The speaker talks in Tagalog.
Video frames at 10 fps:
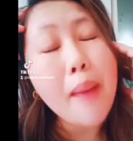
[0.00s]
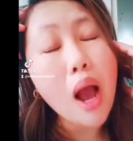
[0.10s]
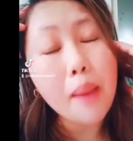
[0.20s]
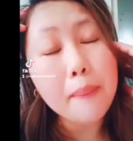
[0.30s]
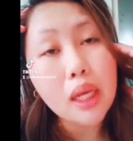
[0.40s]
ng
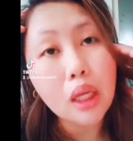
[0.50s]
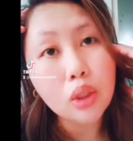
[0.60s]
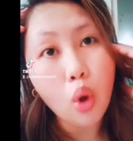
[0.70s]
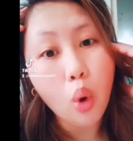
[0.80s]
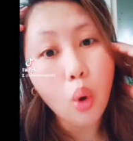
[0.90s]
mga
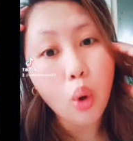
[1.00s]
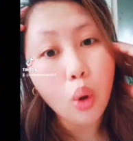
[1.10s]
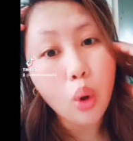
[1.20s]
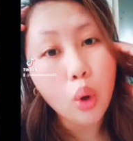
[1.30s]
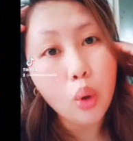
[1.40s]
kaibigan ko,
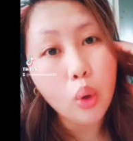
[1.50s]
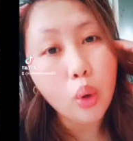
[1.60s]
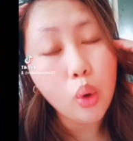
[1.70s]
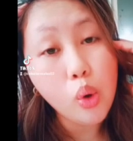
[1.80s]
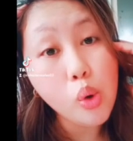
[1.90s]

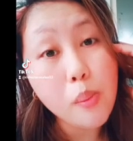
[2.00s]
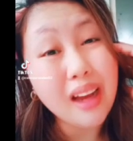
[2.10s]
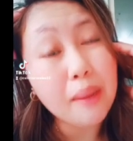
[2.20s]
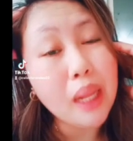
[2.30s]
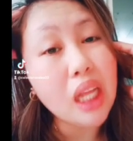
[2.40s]

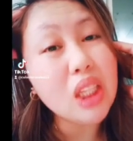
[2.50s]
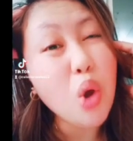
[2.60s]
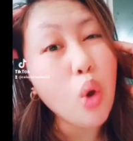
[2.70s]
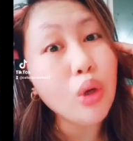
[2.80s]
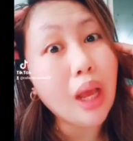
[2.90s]
umanap na lang
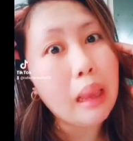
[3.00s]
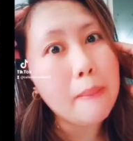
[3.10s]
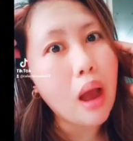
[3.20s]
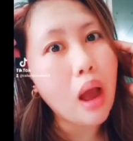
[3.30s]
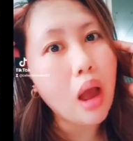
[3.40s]
daw ako
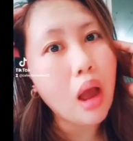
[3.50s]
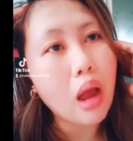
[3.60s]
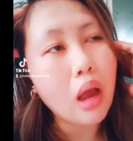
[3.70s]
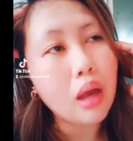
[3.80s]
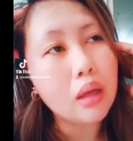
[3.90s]
ng iba
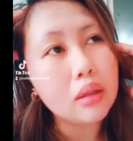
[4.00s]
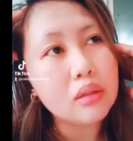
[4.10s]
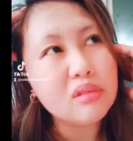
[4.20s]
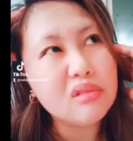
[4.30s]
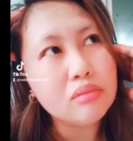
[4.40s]

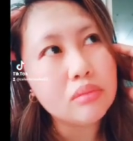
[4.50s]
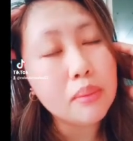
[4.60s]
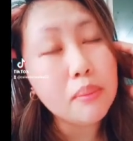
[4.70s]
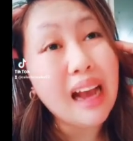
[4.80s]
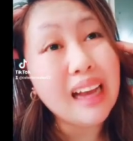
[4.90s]

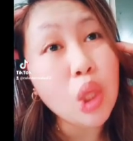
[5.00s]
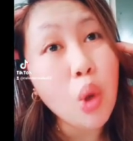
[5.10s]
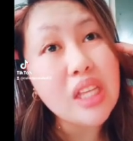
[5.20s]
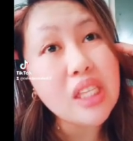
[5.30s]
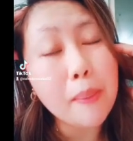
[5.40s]
bakit daw
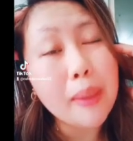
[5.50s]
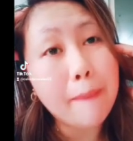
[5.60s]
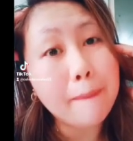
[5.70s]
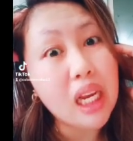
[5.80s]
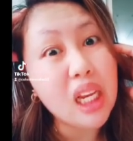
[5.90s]
kasi
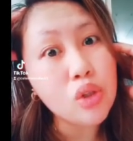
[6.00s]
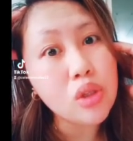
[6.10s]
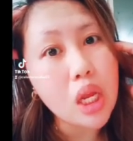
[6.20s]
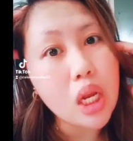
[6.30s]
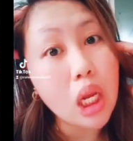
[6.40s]
pinipilit yung
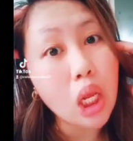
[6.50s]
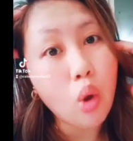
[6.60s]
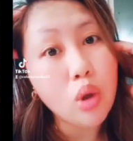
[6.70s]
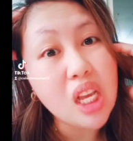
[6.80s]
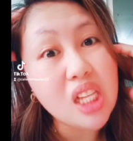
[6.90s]
sarili ko
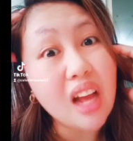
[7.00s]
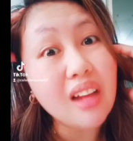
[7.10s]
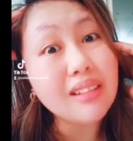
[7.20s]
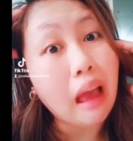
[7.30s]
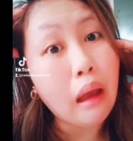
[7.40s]
sa isang
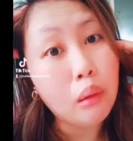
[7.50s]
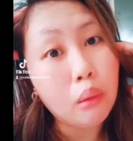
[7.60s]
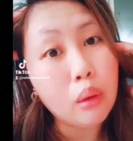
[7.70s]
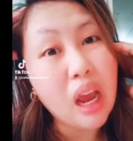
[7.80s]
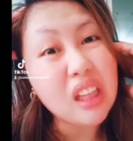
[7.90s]
tao
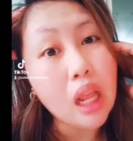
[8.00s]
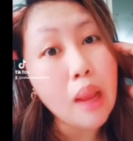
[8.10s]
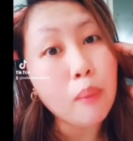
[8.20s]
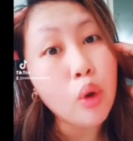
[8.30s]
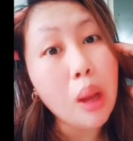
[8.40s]
kahit alam
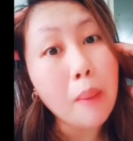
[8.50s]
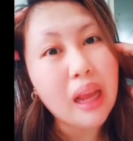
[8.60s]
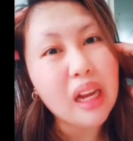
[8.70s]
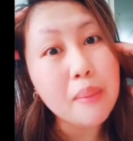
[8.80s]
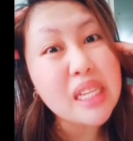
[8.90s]
ko naman na
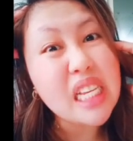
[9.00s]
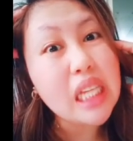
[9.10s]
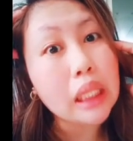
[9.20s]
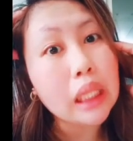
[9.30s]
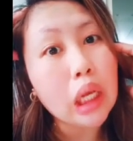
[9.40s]

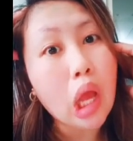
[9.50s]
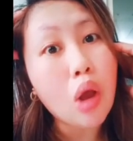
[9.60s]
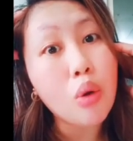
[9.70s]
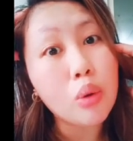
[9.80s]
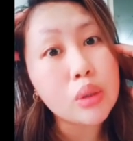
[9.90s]
masasaktan lang din
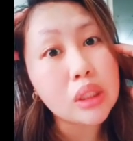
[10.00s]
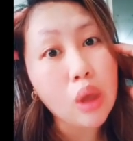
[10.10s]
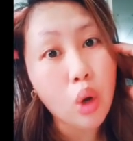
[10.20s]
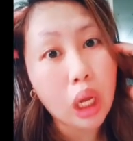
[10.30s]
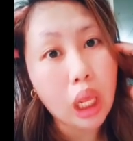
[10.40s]
naman ako
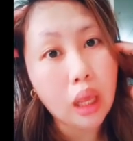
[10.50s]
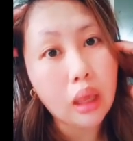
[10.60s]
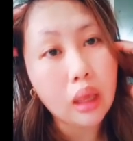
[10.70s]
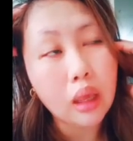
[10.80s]
sa huli?